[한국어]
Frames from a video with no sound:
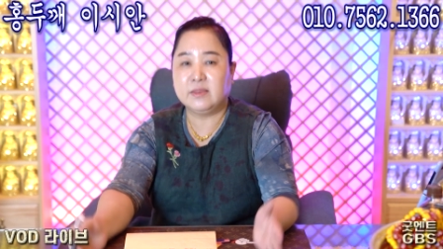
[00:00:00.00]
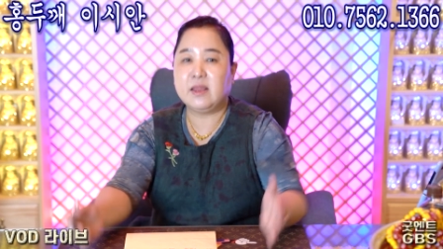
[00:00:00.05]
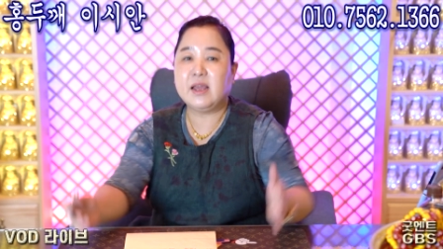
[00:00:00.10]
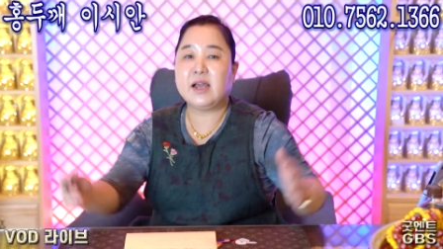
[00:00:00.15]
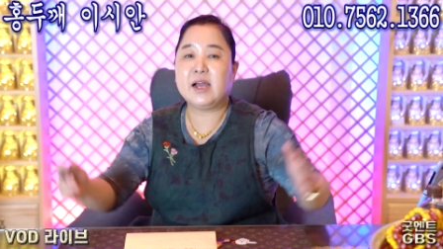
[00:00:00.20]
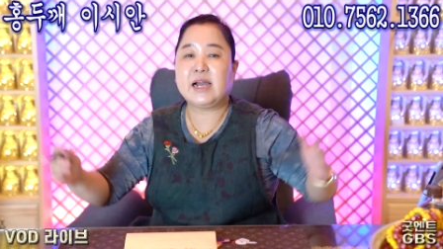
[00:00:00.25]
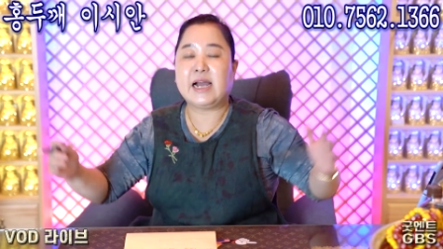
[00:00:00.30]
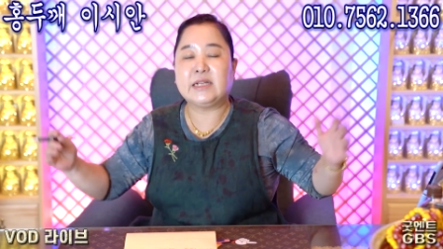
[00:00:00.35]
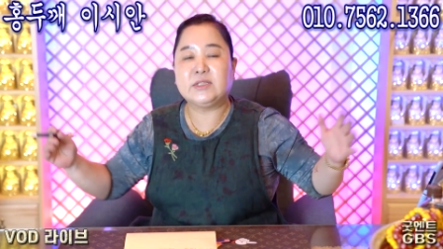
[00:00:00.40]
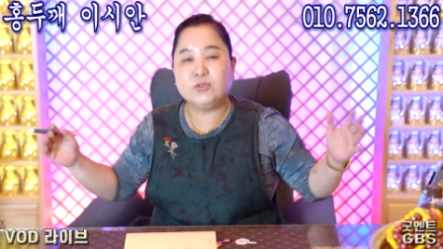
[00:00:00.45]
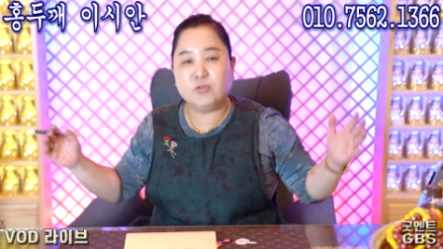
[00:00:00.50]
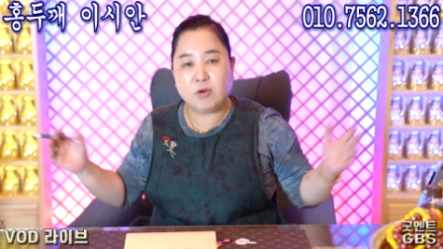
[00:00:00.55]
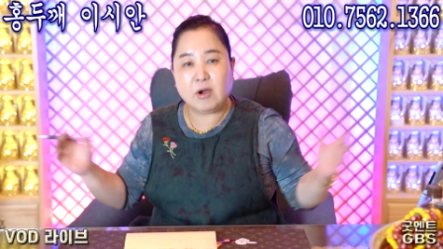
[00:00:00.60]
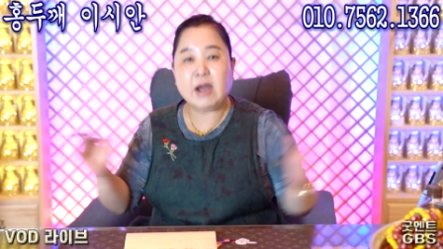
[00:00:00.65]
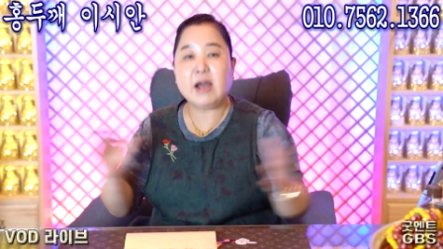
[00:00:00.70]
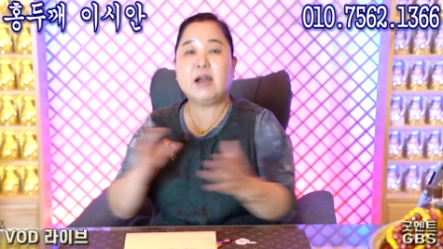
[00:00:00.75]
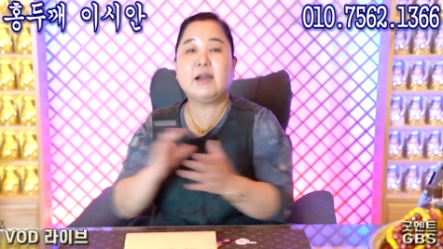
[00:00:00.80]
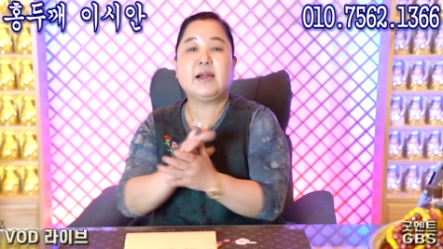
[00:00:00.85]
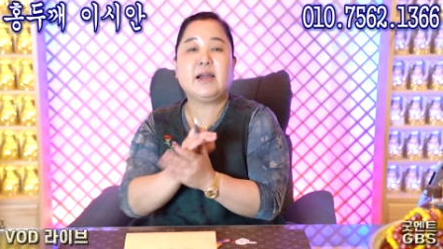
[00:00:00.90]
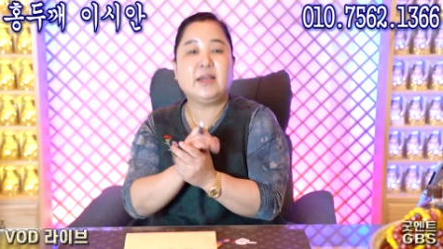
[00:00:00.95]
내가 가족
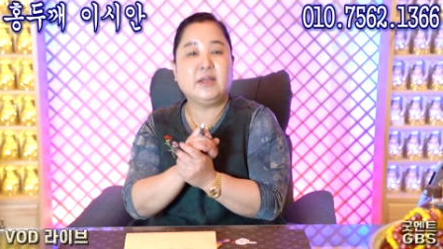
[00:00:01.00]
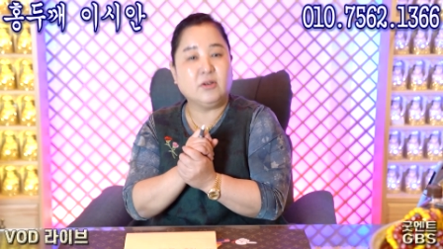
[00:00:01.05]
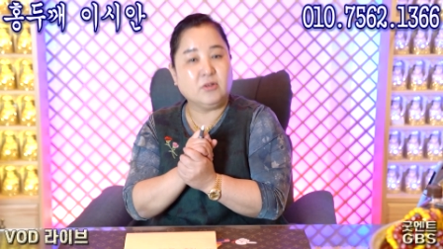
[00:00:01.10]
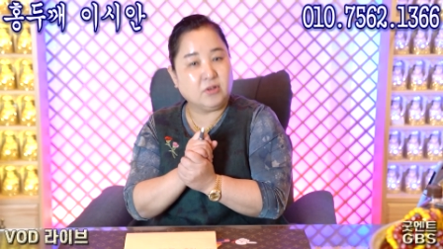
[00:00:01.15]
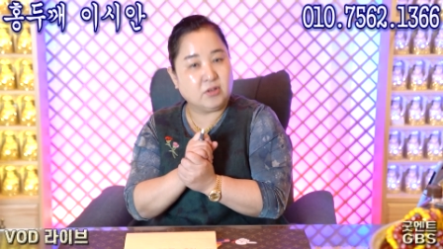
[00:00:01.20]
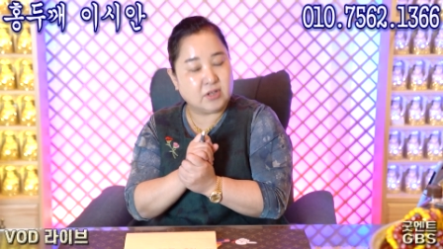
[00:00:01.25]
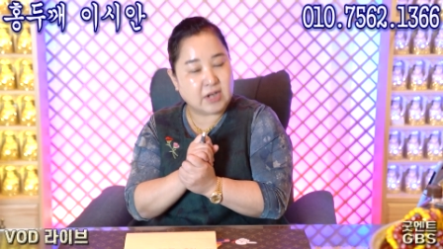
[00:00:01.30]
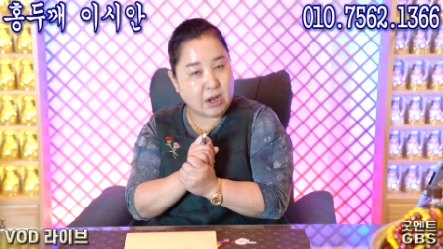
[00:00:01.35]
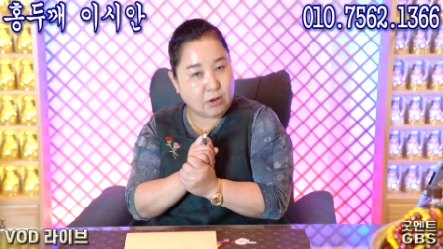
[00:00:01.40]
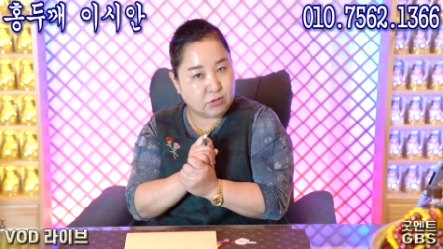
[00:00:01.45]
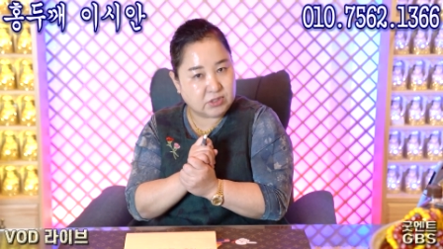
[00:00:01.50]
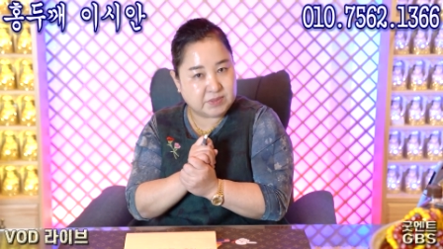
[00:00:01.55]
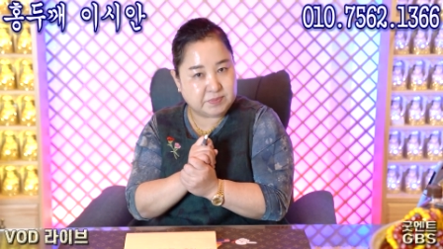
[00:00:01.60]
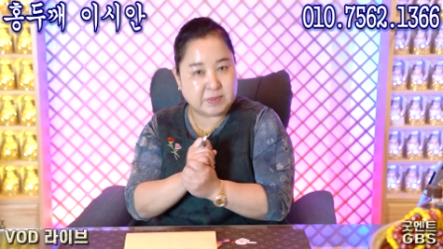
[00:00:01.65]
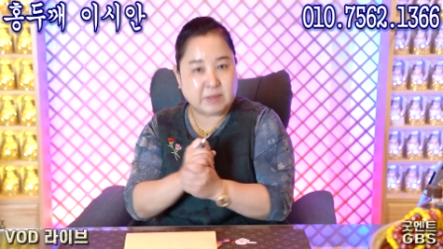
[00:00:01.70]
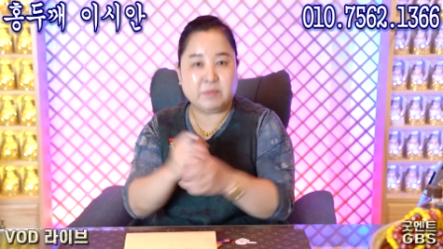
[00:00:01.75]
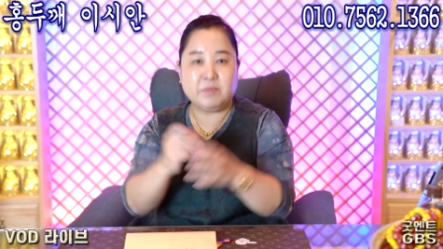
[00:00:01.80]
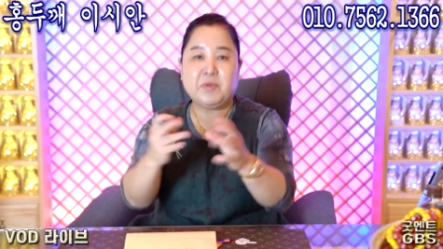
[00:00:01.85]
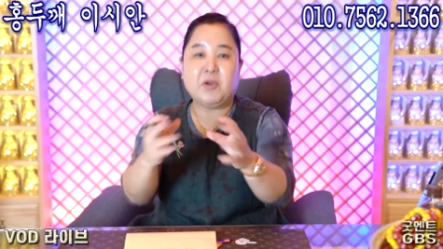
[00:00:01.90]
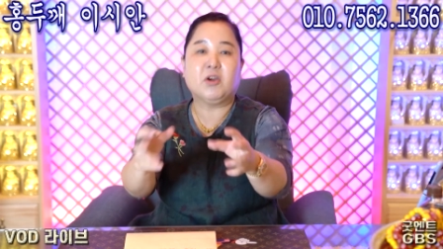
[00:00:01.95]
화학과 이런 거를 하고
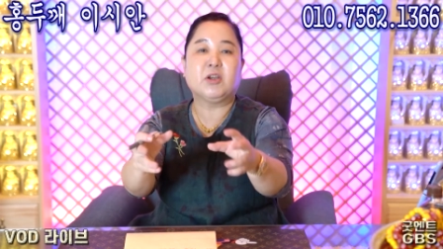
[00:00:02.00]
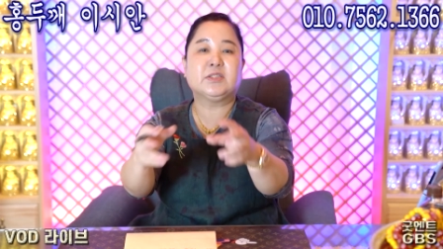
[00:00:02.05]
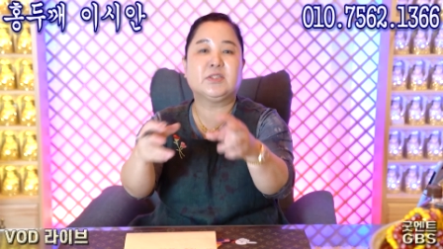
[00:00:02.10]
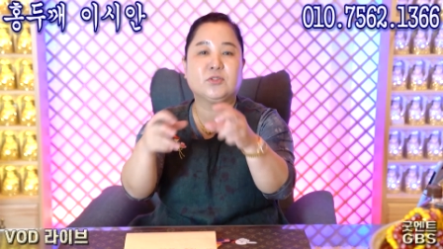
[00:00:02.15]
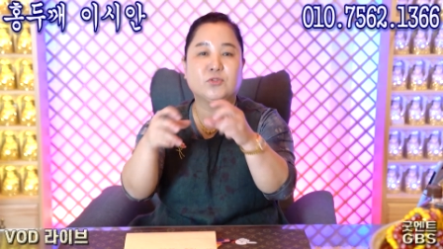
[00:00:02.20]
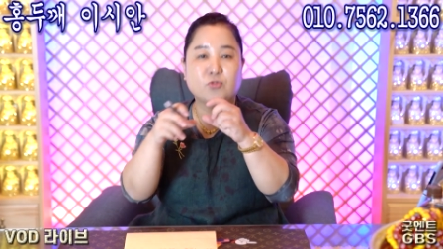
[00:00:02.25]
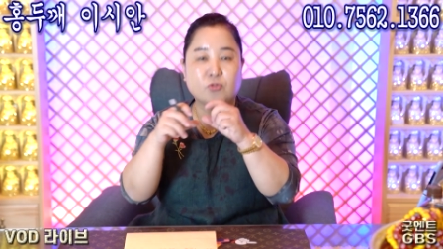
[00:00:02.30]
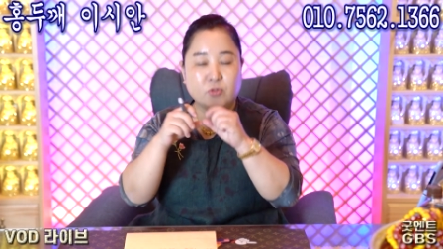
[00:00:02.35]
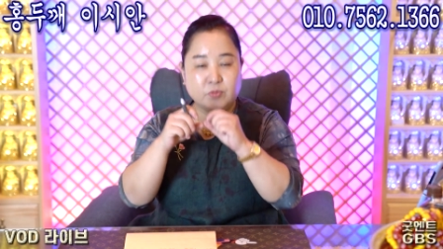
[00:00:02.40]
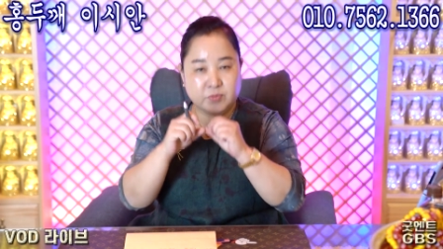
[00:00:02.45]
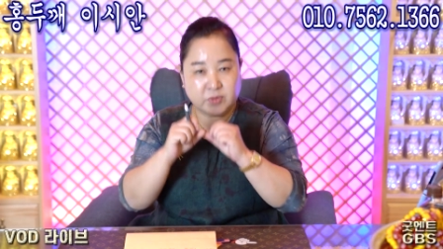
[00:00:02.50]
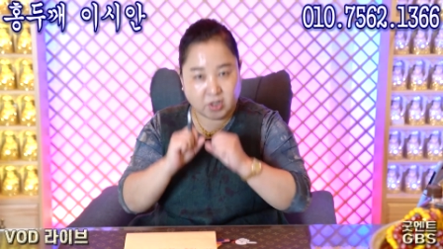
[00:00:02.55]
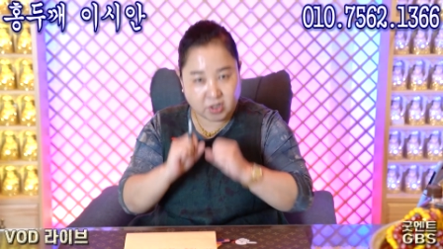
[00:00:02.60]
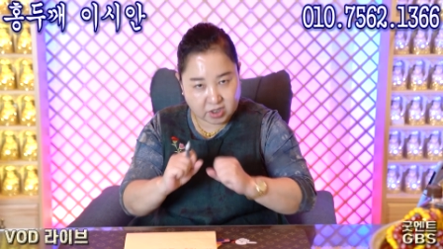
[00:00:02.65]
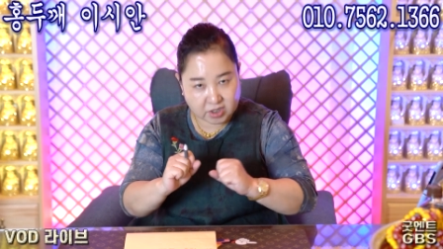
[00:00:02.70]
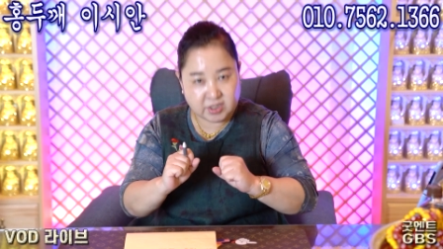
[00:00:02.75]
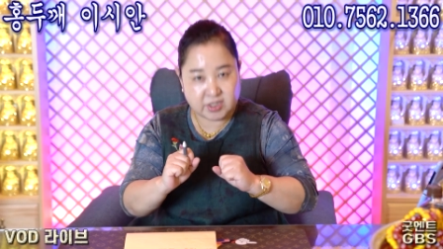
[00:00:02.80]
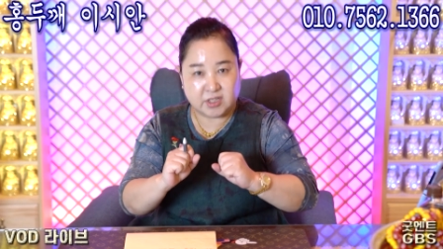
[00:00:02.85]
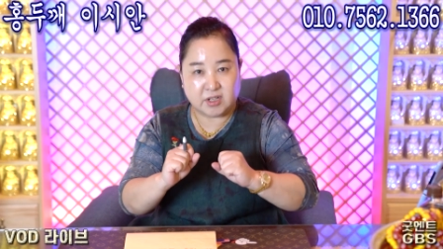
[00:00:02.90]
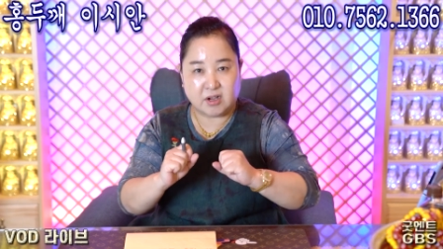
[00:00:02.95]
싶다면 벽에서 조금
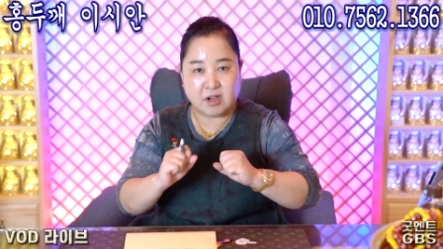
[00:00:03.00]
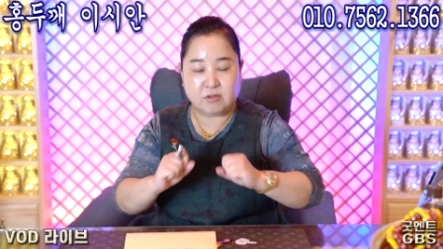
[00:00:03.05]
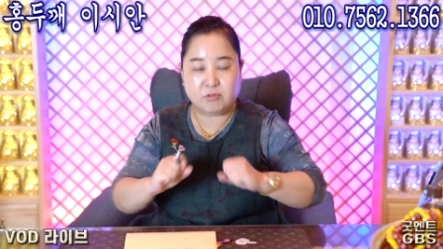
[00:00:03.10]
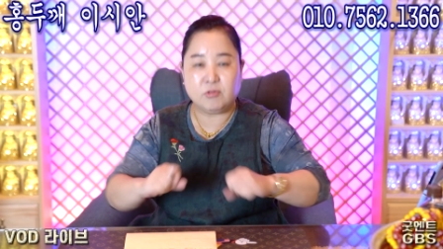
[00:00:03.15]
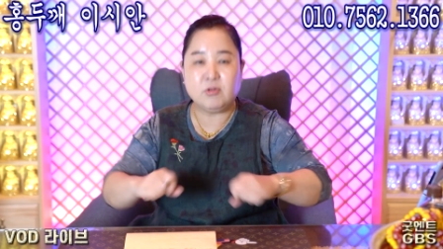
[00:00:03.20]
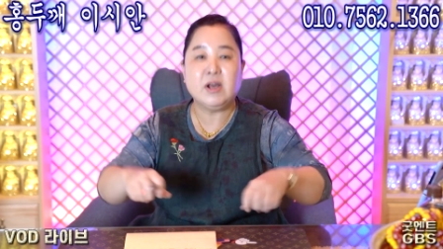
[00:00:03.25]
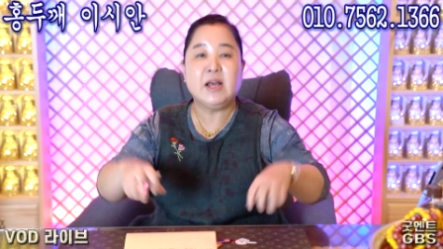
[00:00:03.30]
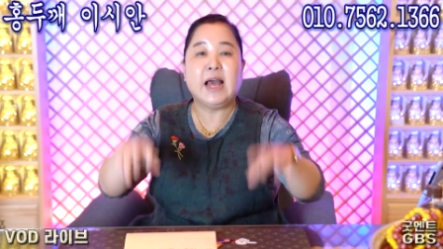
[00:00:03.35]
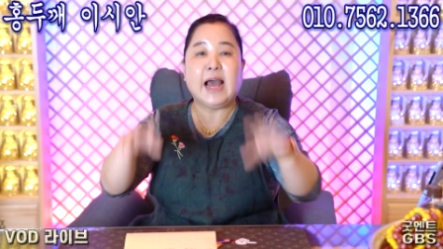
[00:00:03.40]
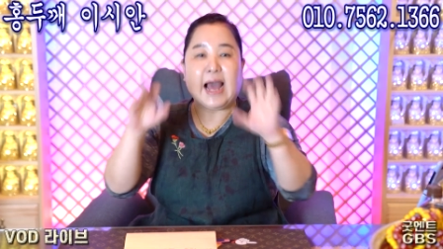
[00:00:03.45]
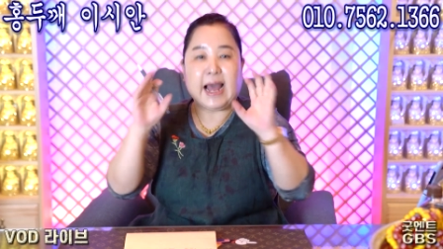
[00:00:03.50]
떨어뜨려 갖고